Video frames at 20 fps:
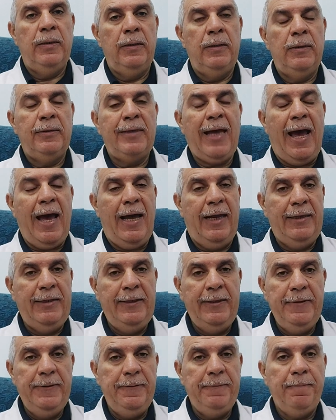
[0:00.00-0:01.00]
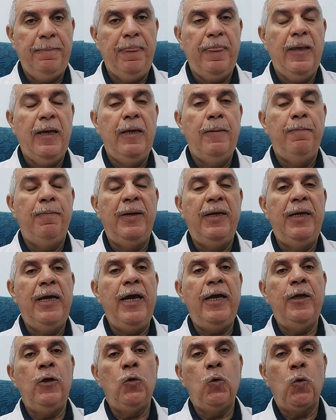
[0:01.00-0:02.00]
آه، تحاليل
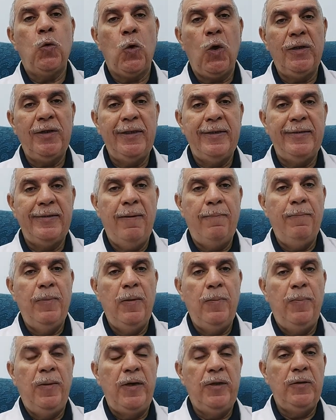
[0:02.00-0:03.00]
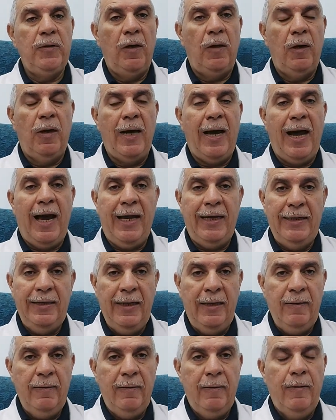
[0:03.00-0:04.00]
بنلاقي ان كرات الدم البيضاء
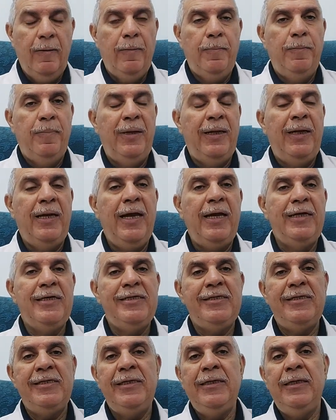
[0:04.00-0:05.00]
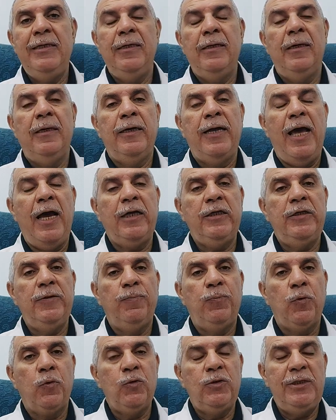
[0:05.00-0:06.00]
عاليه بنلاقي السي
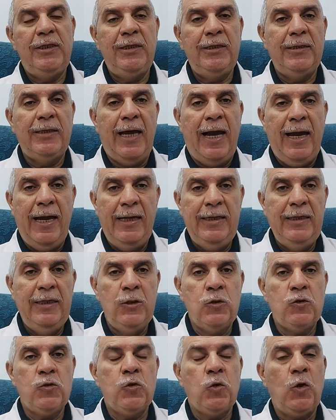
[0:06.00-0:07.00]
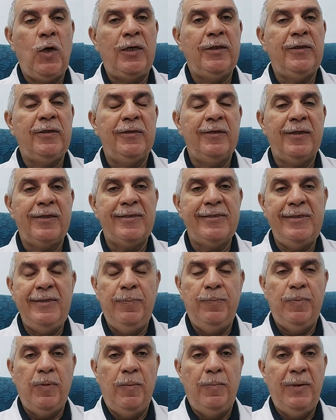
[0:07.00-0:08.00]
رياكتيف بروتين عالي سرعه
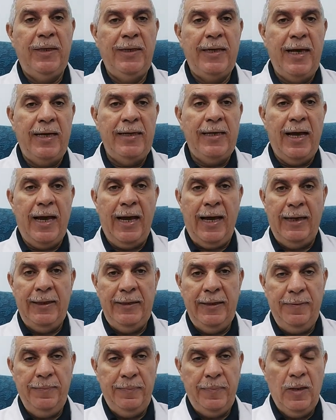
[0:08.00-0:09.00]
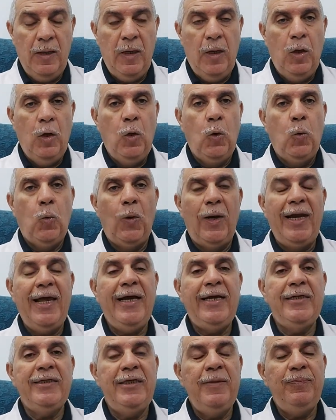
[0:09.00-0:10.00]
الترسيب بنلاقيها عاليه
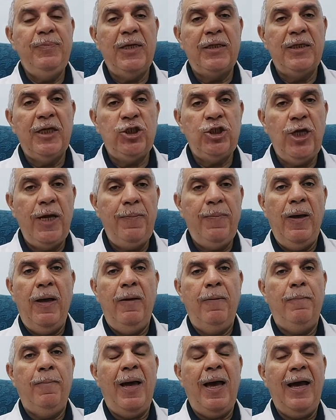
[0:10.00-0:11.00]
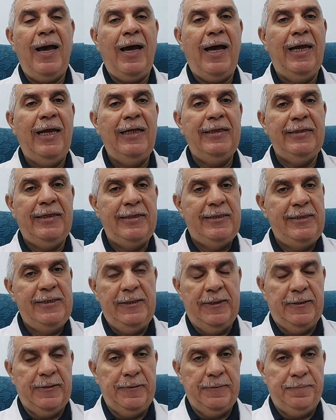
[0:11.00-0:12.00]
ولكن دي بتتشابه مع حالات
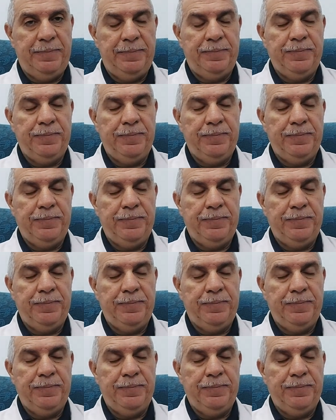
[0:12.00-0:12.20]
كتير